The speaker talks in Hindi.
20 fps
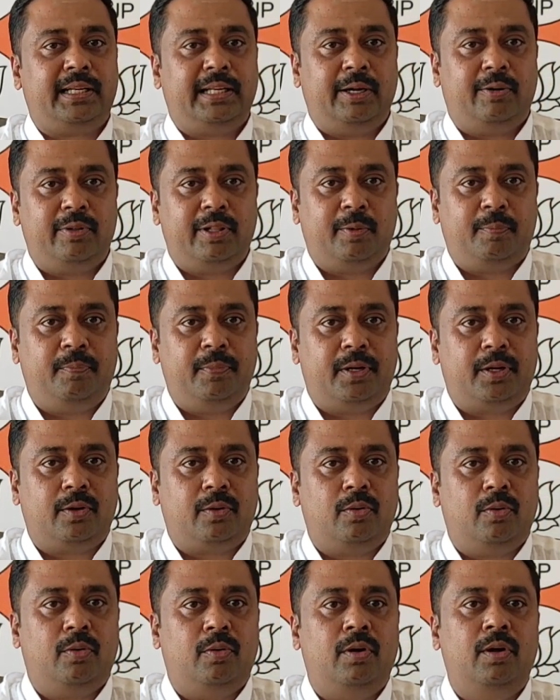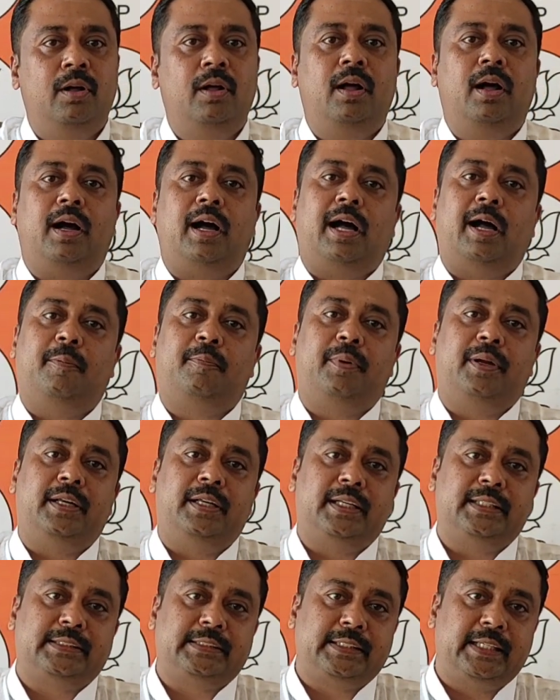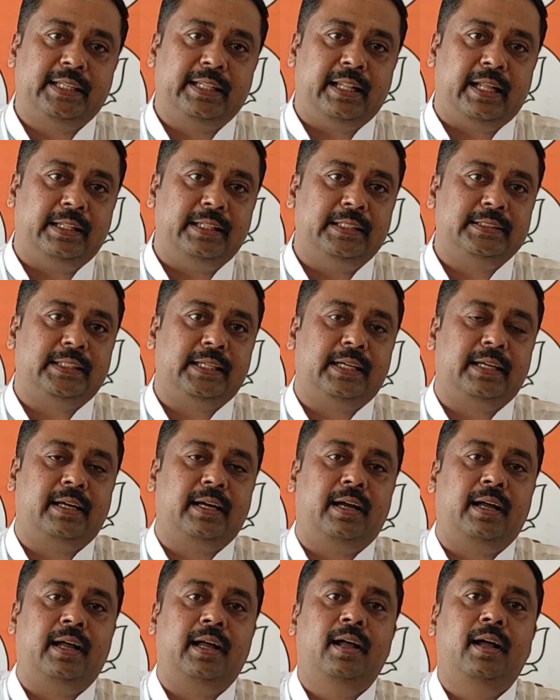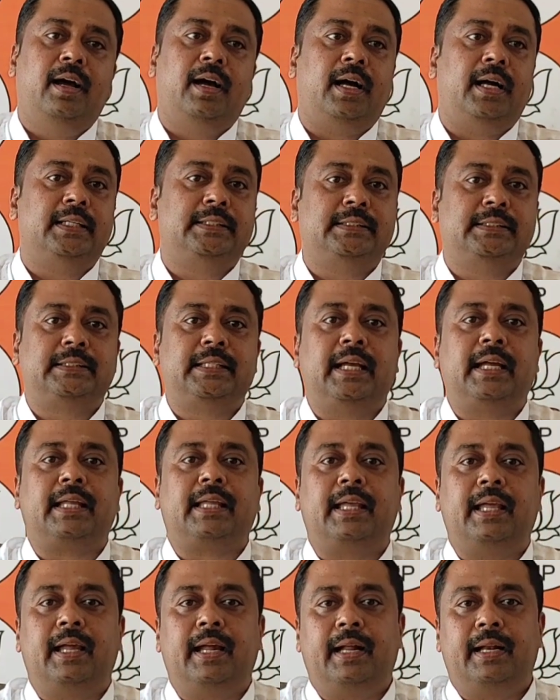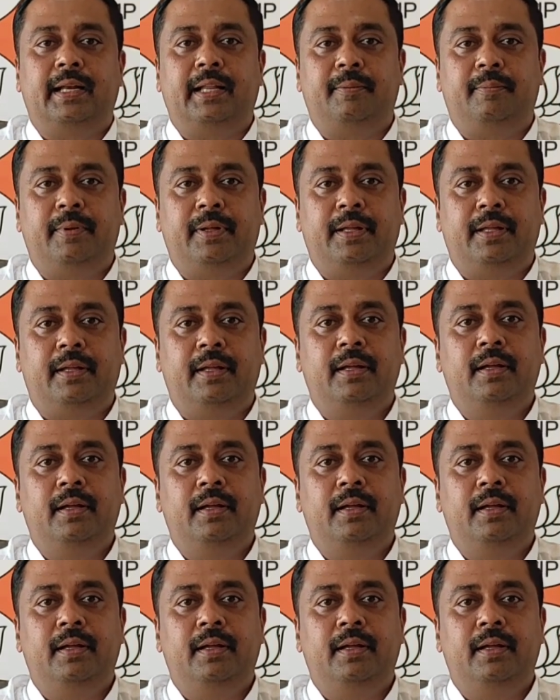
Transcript: डेवलपमेंट को आप इंडस्ट्री लाने सकता अच्छा के भी